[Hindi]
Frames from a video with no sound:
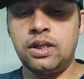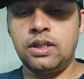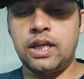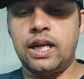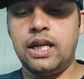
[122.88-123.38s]

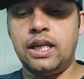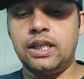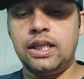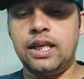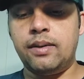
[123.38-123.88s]
सैलरी
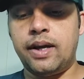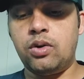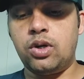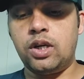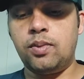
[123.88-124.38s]
इतनी है भाई
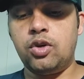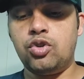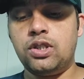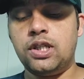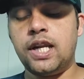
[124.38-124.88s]
ओटी भी
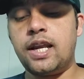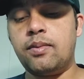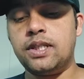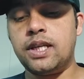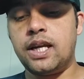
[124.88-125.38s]
यूएसडी डॉलर में
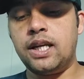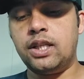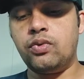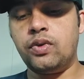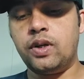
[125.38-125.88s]
सैलरी है
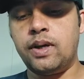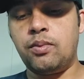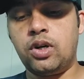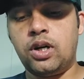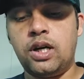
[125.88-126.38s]
तो फिर भी आप
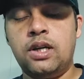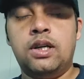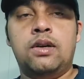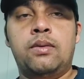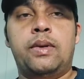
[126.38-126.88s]
लोग का
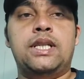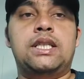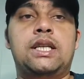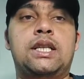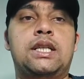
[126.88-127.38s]
पचास
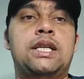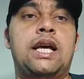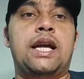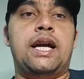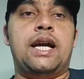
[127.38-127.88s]
हज़ार तक चला
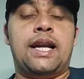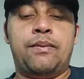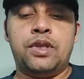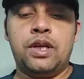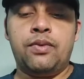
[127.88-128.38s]
जाएगा आराम
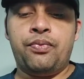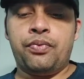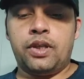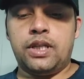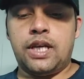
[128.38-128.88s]
से
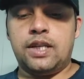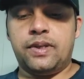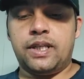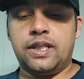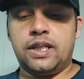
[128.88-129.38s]
चालीस
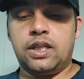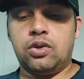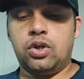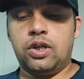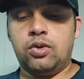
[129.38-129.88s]
पचास हज़ार तक
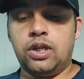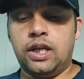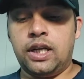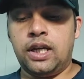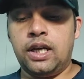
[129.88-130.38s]
ओटी ओटी
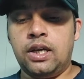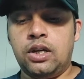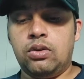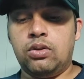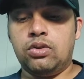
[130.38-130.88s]
लेके
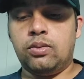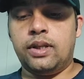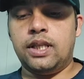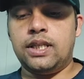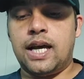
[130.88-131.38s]
तो जो
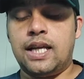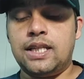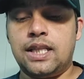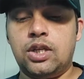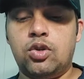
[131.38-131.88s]
बंदे जाना
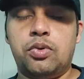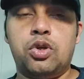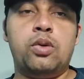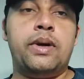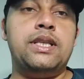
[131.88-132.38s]
चाहते हैं यूरोप
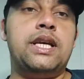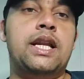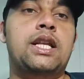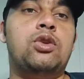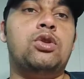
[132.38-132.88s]
क्योंकि भाई
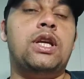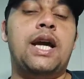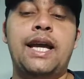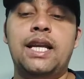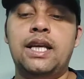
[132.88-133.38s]
सैलरी तो उतनी
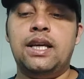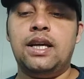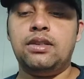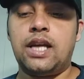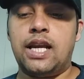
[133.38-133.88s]
हाई नहीं
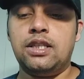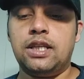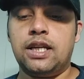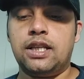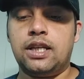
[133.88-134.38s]
है चालीस
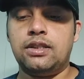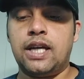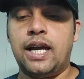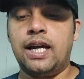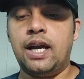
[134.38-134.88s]
हज़ार तक
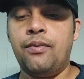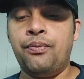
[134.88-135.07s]
जाएगा